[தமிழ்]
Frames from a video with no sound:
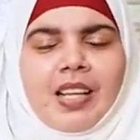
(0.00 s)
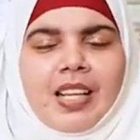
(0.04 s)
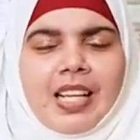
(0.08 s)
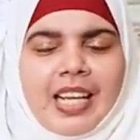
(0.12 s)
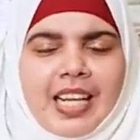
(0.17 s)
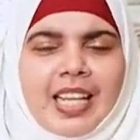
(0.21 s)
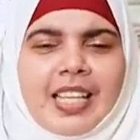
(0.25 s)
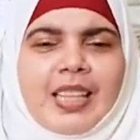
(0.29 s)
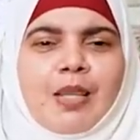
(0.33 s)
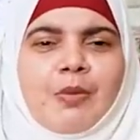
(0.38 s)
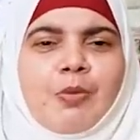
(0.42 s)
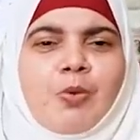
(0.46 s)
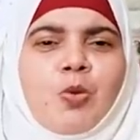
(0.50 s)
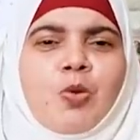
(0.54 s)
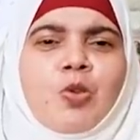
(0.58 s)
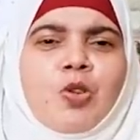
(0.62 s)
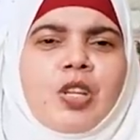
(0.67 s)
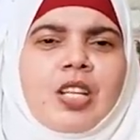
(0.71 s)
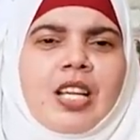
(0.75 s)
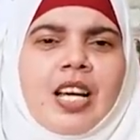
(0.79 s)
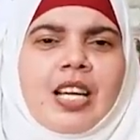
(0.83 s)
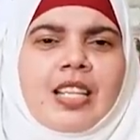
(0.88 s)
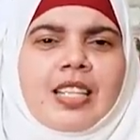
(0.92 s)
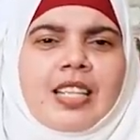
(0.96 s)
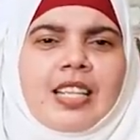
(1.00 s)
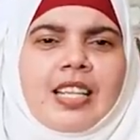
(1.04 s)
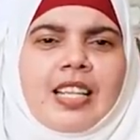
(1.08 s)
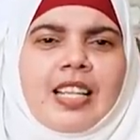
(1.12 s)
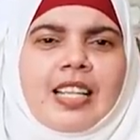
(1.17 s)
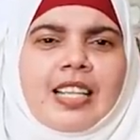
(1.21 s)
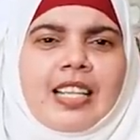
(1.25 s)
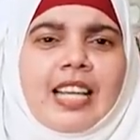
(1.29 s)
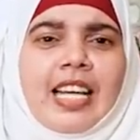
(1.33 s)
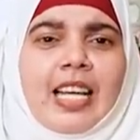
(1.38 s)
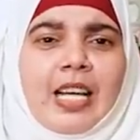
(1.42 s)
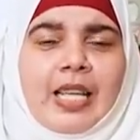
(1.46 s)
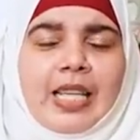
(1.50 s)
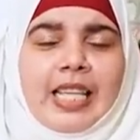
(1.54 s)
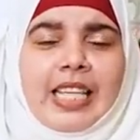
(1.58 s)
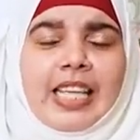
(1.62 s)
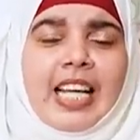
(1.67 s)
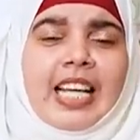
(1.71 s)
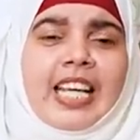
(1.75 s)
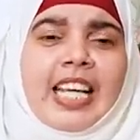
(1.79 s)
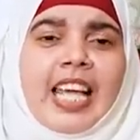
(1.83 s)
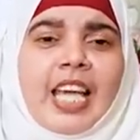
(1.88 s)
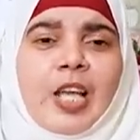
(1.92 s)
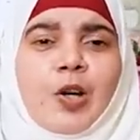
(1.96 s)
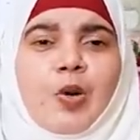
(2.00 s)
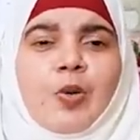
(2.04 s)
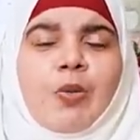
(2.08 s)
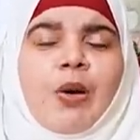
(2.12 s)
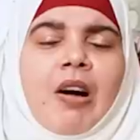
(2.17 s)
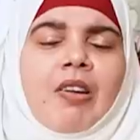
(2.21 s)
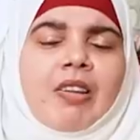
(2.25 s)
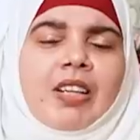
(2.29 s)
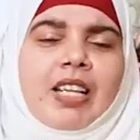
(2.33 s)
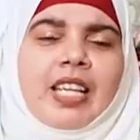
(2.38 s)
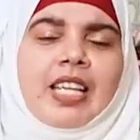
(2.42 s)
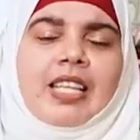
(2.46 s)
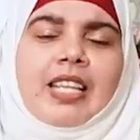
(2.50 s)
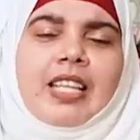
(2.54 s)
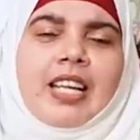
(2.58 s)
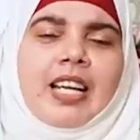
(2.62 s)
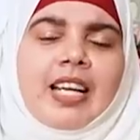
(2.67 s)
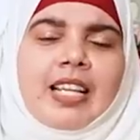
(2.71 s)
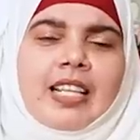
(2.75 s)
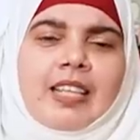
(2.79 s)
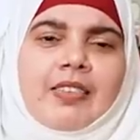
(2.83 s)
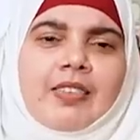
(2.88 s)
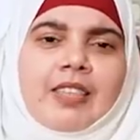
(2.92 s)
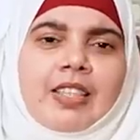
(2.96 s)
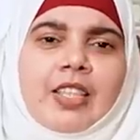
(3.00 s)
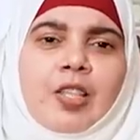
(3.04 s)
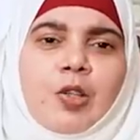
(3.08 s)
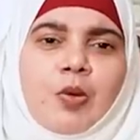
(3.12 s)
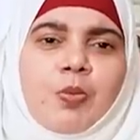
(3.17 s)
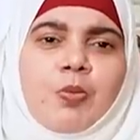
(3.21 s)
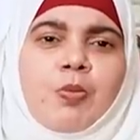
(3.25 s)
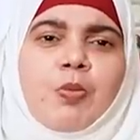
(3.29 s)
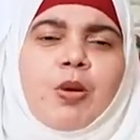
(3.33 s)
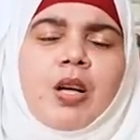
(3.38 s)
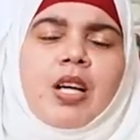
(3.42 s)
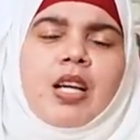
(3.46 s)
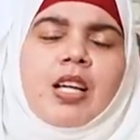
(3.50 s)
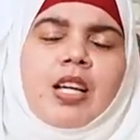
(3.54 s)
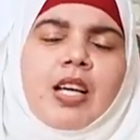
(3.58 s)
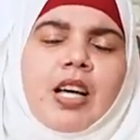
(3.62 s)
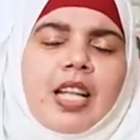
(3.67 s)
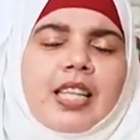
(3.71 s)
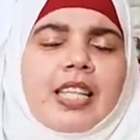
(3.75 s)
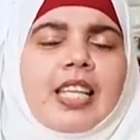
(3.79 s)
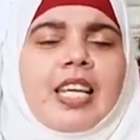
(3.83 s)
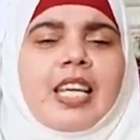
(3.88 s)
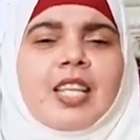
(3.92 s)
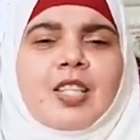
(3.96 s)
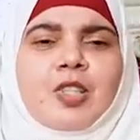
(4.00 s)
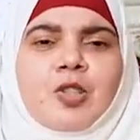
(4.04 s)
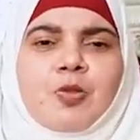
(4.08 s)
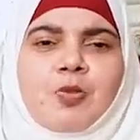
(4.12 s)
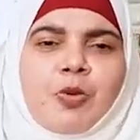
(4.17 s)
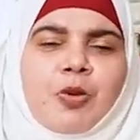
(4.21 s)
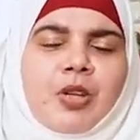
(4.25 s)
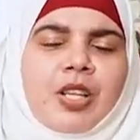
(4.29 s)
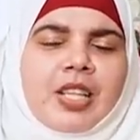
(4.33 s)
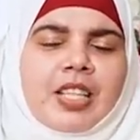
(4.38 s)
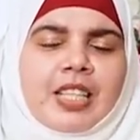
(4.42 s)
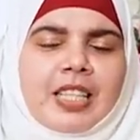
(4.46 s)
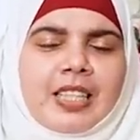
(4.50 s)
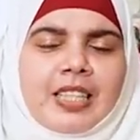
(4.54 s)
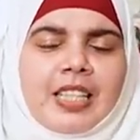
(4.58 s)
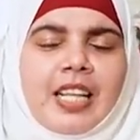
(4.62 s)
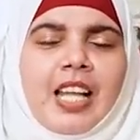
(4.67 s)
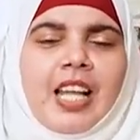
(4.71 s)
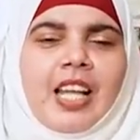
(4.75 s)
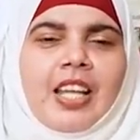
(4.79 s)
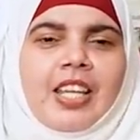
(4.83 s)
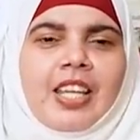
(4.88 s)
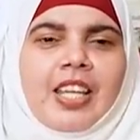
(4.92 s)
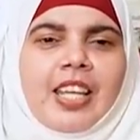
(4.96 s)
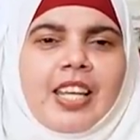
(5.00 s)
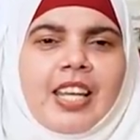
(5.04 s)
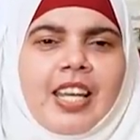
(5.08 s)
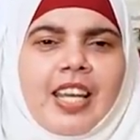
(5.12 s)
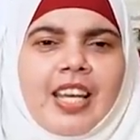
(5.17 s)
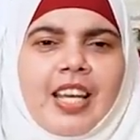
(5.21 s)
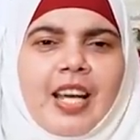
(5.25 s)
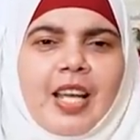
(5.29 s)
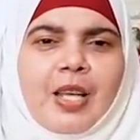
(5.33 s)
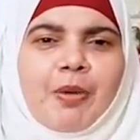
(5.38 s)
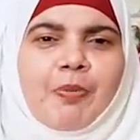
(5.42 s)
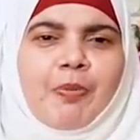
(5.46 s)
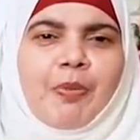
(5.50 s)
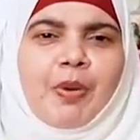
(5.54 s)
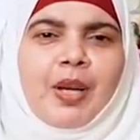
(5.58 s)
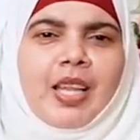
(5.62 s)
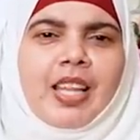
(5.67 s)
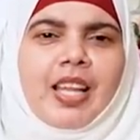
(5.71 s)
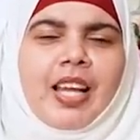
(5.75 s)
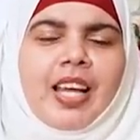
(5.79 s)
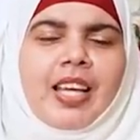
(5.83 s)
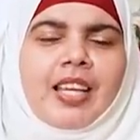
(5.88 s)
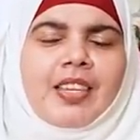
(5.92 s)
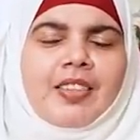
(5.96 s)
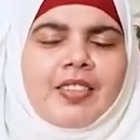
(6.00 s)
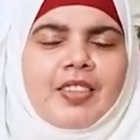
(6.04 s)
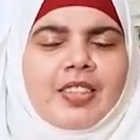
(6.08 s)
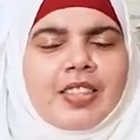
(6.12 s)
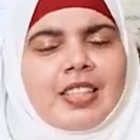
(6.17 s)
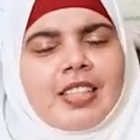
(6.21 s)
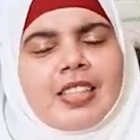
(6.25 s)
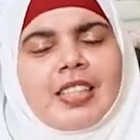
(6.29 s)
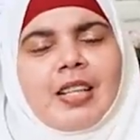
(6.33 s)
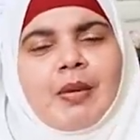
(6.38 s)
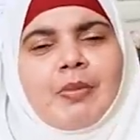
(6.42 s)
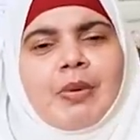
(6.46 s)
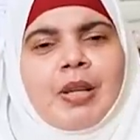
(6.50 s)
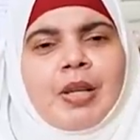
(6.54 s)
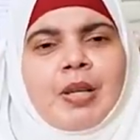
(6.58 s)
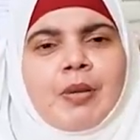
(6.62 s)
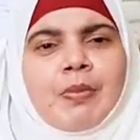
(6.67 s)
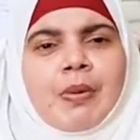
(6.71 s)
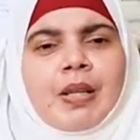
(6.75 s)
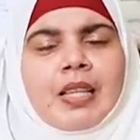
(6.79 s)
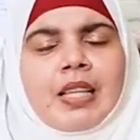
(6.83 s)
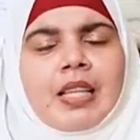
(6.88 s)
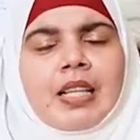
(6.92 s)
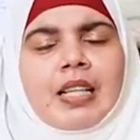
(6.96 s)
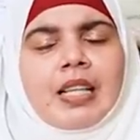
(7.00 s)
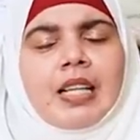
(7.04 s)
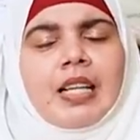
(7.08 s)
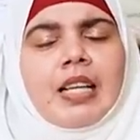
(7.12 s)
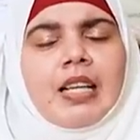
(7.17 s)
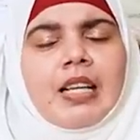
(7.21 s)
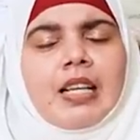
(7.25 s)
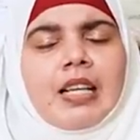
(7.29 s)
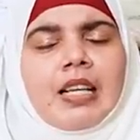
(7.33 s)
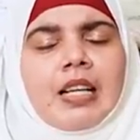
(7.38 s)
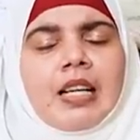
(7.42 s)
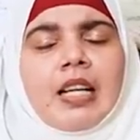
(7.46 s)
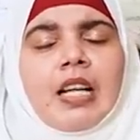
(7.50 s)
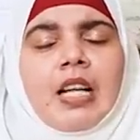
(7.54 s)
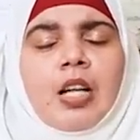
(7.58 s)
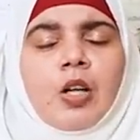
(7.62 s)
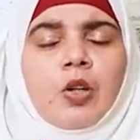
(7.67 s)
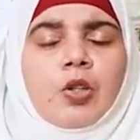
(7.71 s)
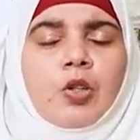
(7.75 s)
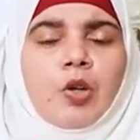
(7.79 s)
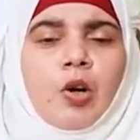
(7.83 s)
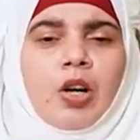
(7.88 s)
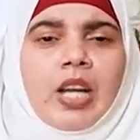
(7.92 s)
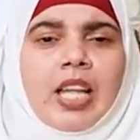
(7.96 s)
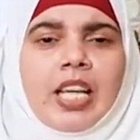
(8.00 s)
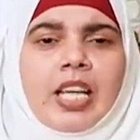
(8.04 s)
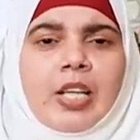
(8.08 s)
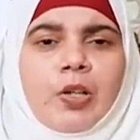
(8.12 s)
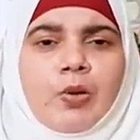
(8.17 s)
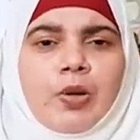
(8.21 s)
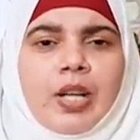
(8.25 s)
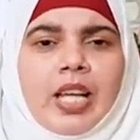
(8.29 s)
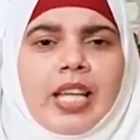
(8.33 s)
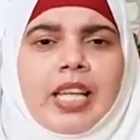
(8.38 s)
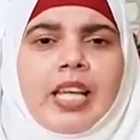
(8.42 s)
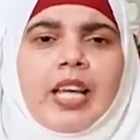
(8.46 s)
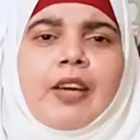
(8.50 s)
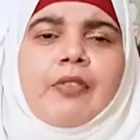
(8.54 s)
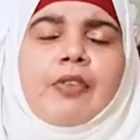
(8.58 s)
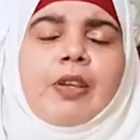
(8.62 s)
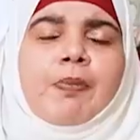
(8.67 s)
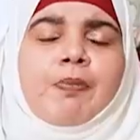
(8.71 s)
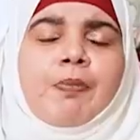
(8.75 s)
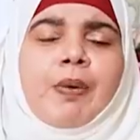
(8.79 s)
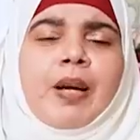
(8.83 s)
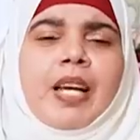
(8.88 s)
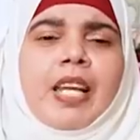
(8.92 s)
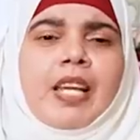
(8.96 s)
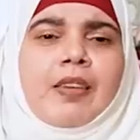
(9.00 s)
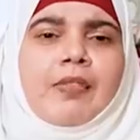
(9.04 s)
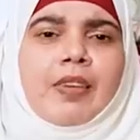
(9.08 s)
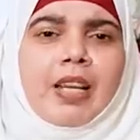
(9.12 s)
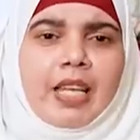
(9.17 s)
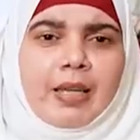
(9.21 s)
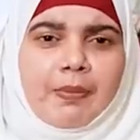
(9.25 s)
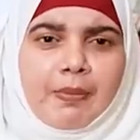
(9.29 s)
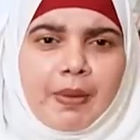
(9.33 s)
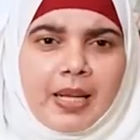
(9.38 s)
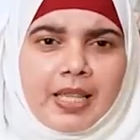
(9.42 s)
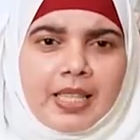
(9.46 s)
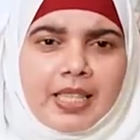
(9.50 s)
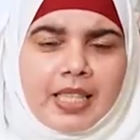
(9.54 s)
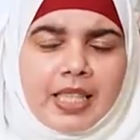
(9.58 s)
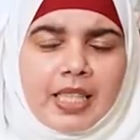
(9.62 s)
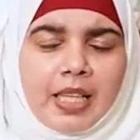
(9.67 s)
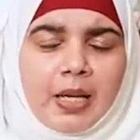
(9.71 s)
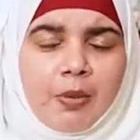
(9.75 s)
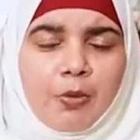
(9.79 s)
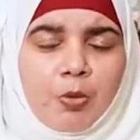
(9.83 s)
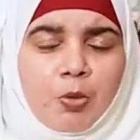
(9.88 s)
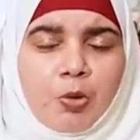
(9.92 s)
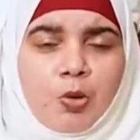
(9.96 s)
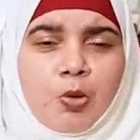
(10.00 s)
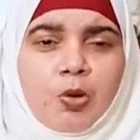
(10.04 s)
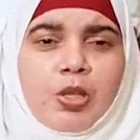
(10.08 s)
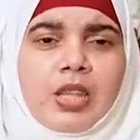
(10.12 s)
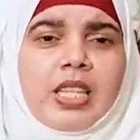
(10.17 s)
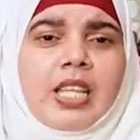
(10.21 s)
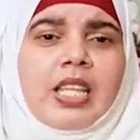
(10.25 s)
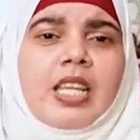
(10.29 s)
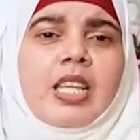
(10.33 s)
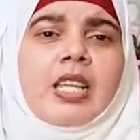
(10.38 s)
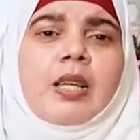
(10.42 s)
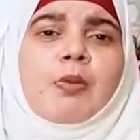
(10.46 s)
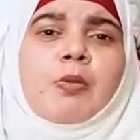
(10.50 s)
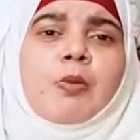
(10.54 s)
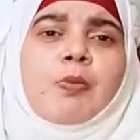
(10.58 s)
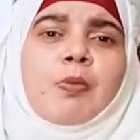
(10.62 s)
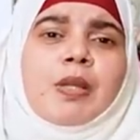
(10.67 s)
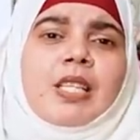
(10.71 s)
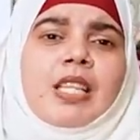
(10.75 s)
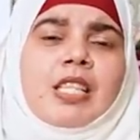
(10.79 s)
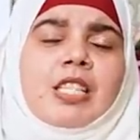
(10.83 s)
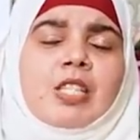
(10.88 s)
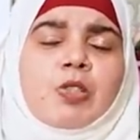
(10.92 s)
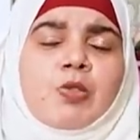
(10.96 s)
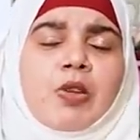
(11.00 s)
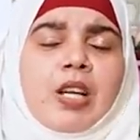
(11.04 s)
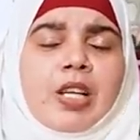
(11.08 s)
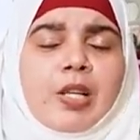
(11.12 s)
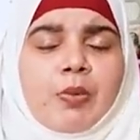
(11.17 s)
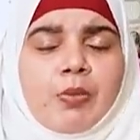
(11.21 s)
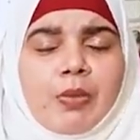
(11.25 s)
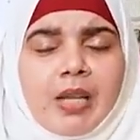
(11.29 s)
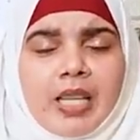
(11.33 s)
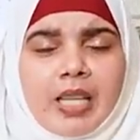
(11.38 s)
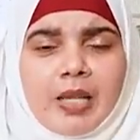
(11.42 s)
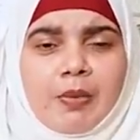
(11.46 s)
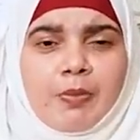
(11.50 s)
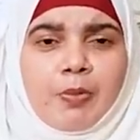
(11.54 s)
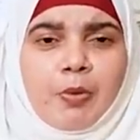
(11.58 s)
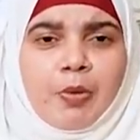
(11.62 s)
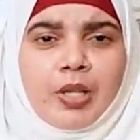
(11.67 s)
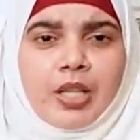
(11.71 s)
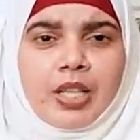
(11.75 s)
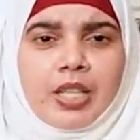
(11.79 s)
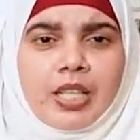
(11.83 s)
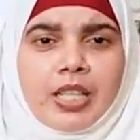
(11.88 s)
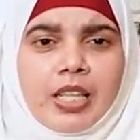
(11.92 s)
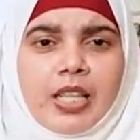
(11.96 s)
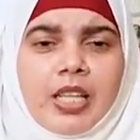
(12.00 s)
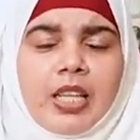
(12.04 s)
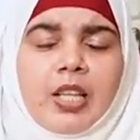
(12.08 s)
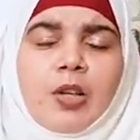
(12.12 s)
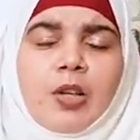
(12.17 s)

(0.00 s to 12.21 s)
கடந்த மூன்று நாட்களாக இலங்கை ரூபாவுக்கு எதிராக வந்து ரொம்ப அதிகரித்து போயிருக்கு என்னையா இப்படி இருக்கு அப்படின்னு பார்த்தாக்கா டொலரினுடைய விற்பனை விலை பார்த்தீங்கன்னா முந்நூற்றி முப்பத்தஞ்சு ரூபாய்க்கு மேலே போயிருக்கு